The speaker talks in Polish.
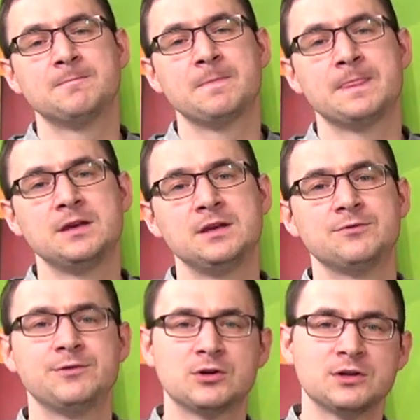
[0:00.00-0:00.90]
i
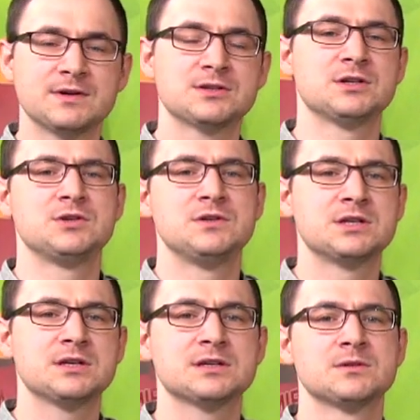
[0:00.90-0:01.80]
wykonywać te
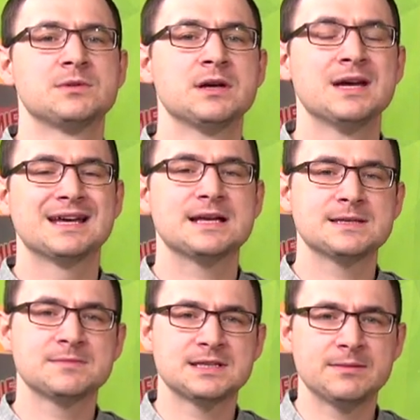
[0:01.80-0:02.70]
ćwiczenia sobie
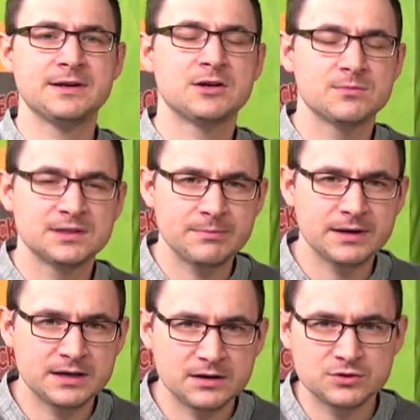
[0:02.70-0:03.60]
razem z tabelką.
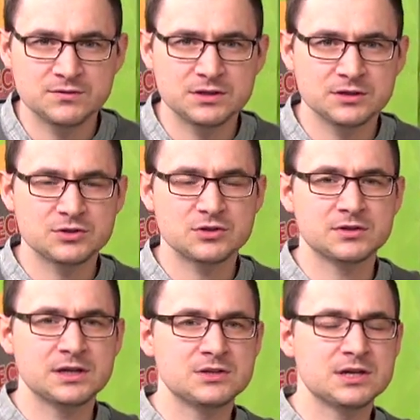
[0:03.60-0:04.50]
Tabelka oczywiście do
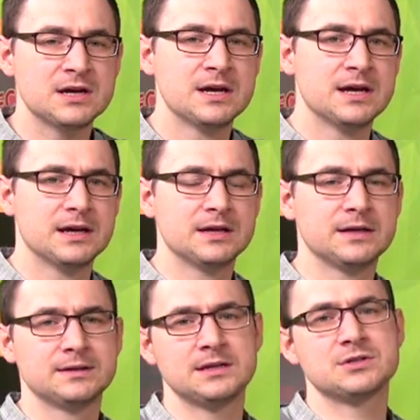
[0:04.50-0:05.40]
ściągnięcia
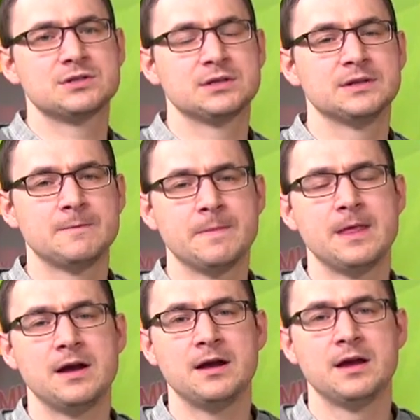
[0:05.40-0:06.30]
e, też
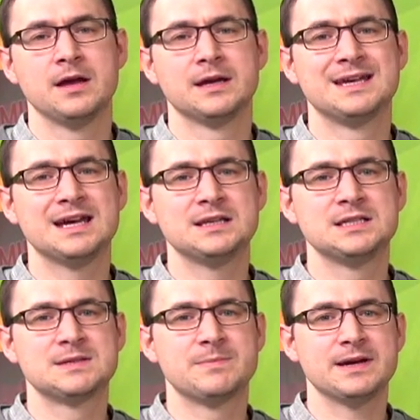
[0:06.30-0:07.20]
na
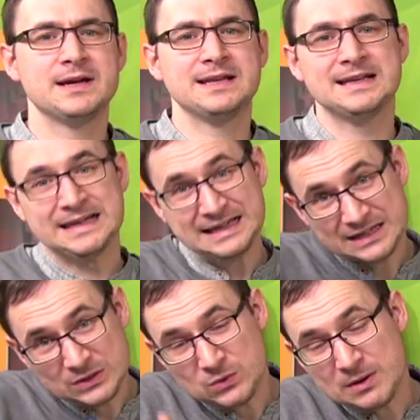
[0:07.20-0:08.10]
gerlitz.pl
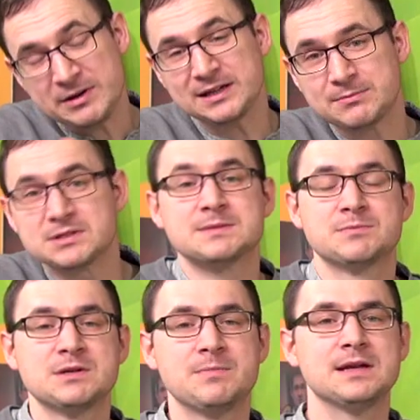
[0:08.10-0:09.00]
łamane przez
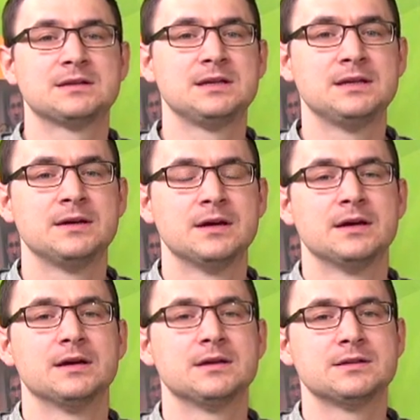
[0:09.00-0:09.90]
przypadki.
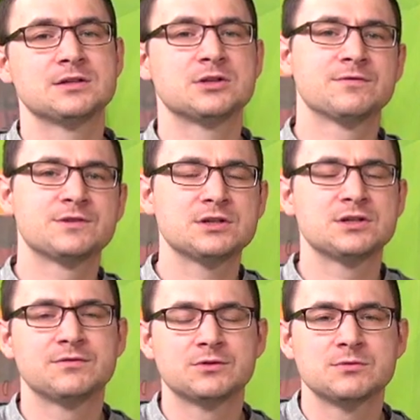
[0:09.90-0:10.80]
E, zresztą
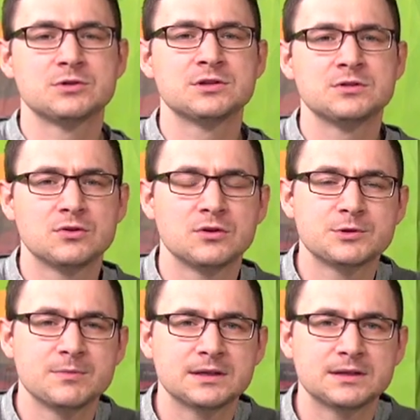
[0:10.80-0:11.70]
wcześniej w którymś odcinku o
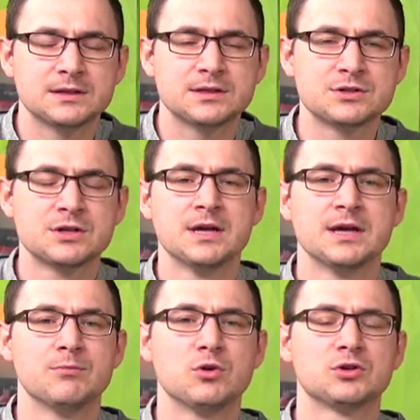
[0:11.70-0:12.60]
przypadkach też
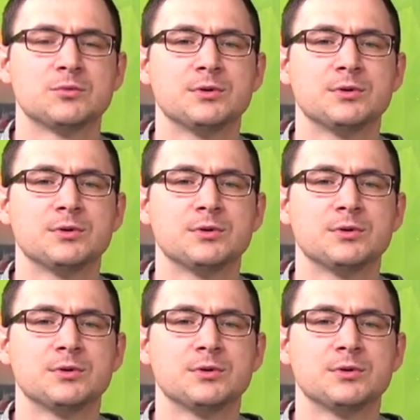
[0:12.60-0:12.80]
było to